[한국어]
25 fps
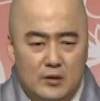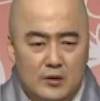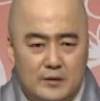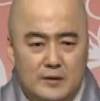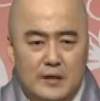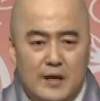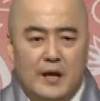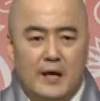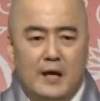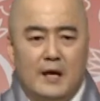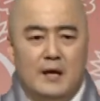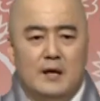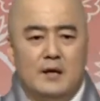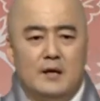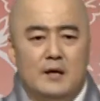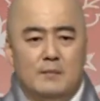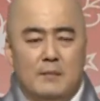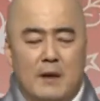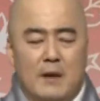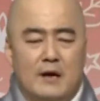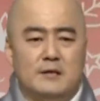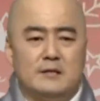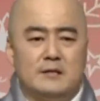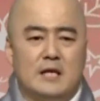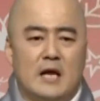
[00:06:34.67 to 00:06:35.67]
그런데
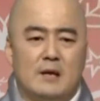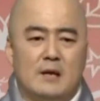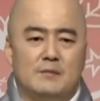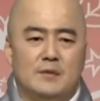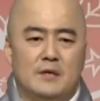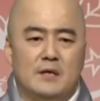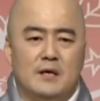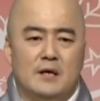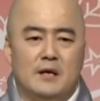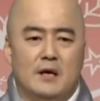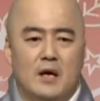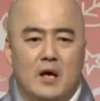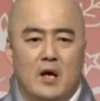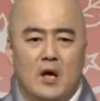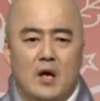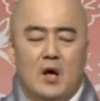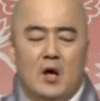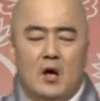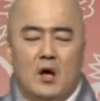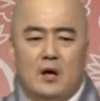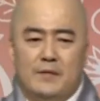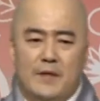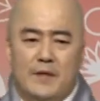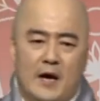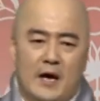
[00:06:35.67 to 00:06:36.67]
많은 사람들이
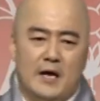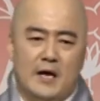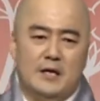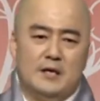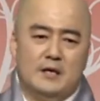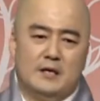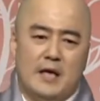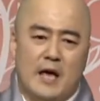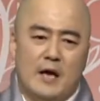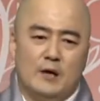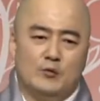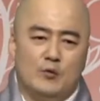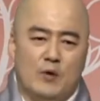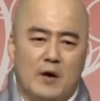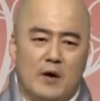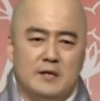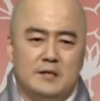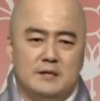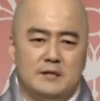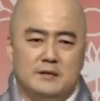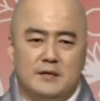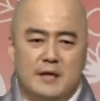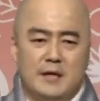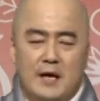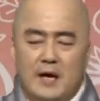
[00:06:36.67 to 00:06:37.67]
내가 이렇게
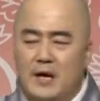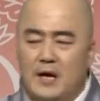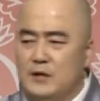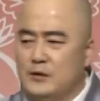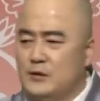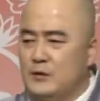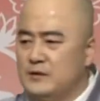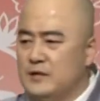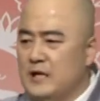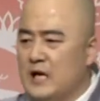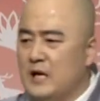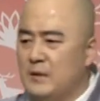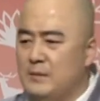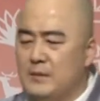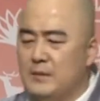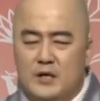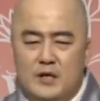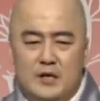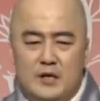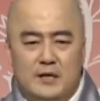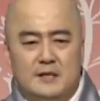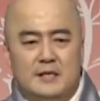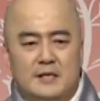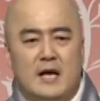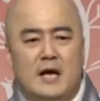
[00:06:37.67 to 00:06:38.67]
행동했을 때 저 사람이
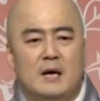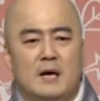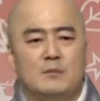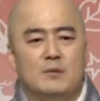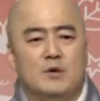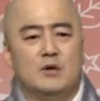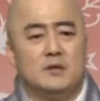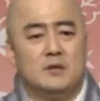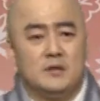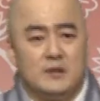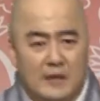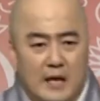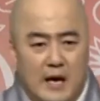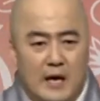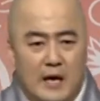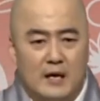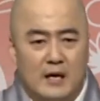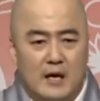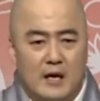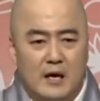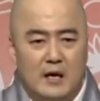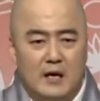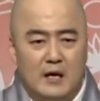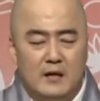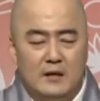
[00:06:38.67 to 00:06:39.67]
이렇게 생각하면 어떻게
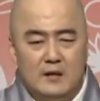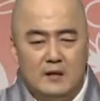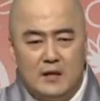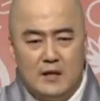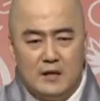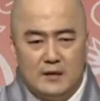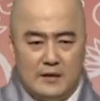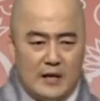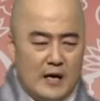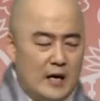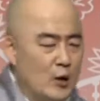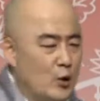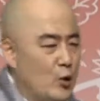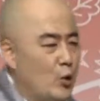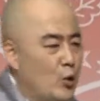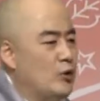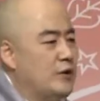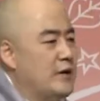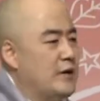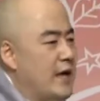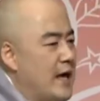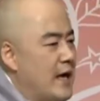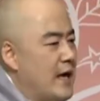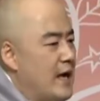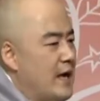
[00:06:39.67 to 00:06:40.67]
하나? 내가
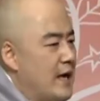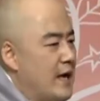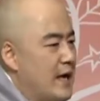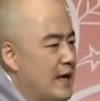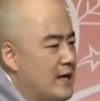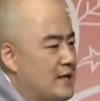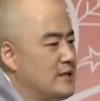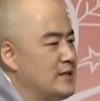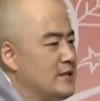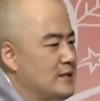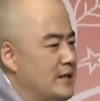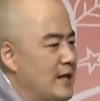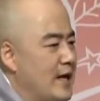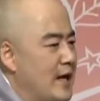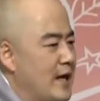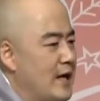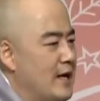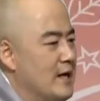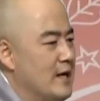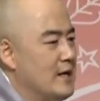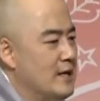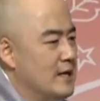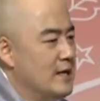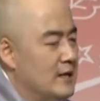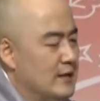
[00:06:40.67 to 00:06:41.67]
이렇게 했을
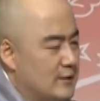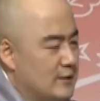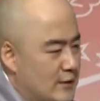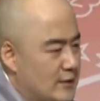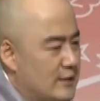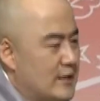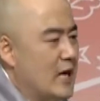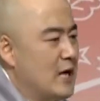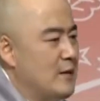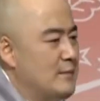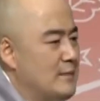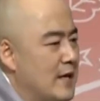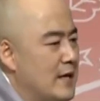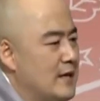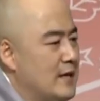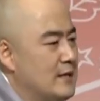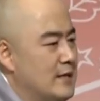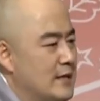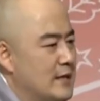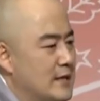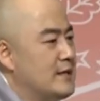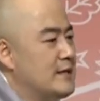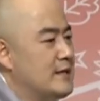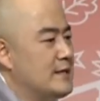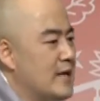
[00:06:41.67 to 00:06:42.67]
때 저 사람이
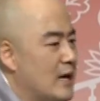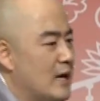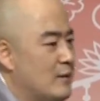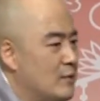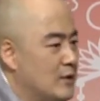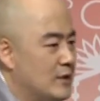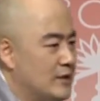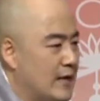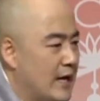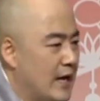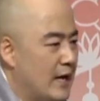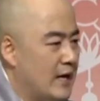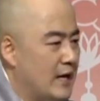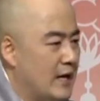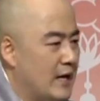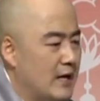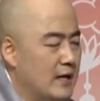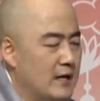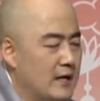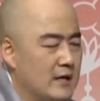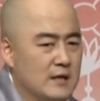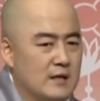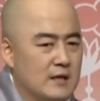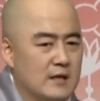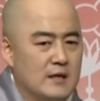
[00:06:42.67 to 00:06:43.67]
나를 이렇게 생각하면 어떻게
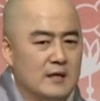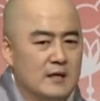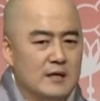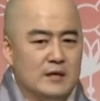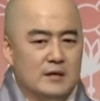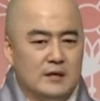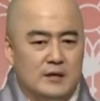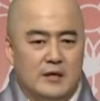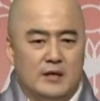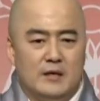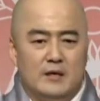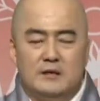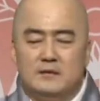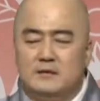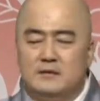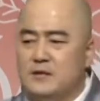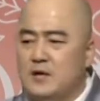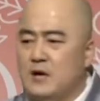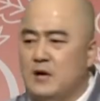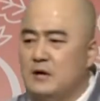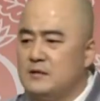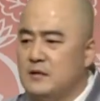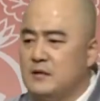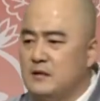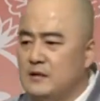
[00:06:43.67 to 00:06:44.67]
하나? 그런
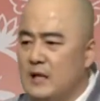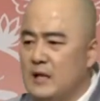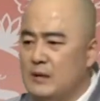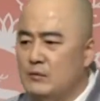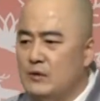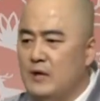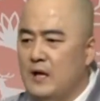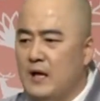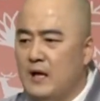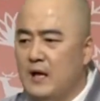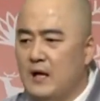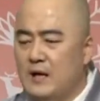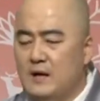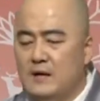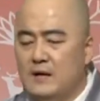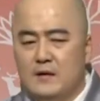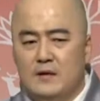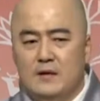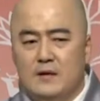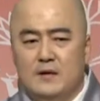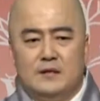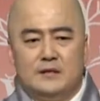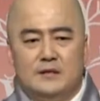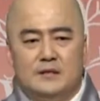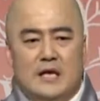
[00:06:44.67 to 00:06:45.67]
걱정 때문에
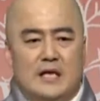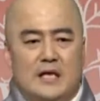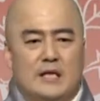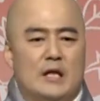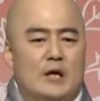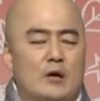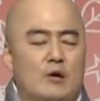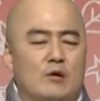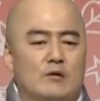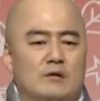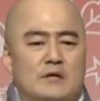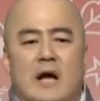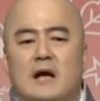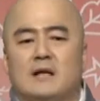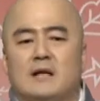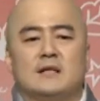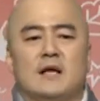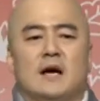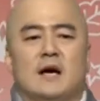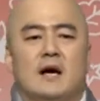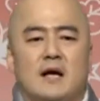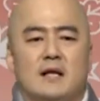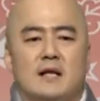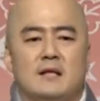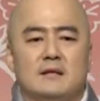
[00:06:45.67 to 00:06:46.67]
제대로
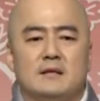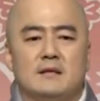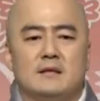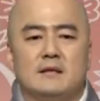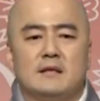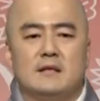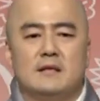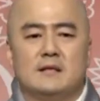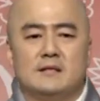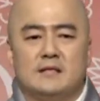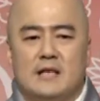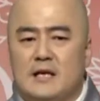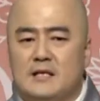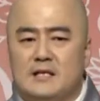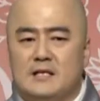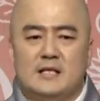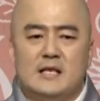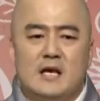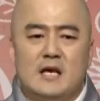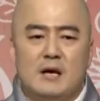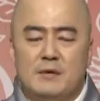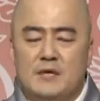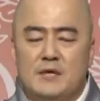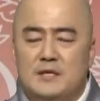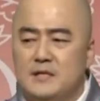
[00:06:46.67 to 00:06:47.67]
당당한
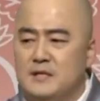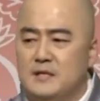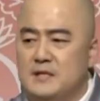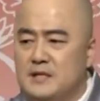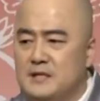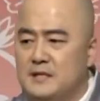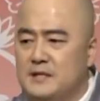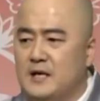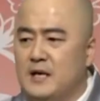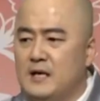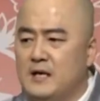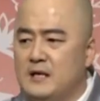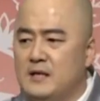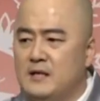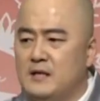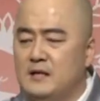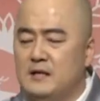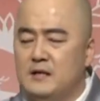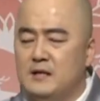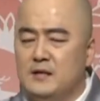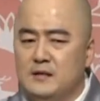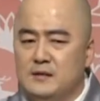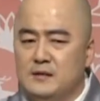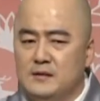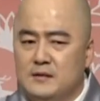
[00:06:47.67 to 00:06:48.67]
자신감이 있는
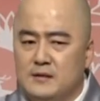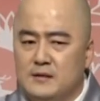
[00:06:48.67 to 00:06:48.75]
인생을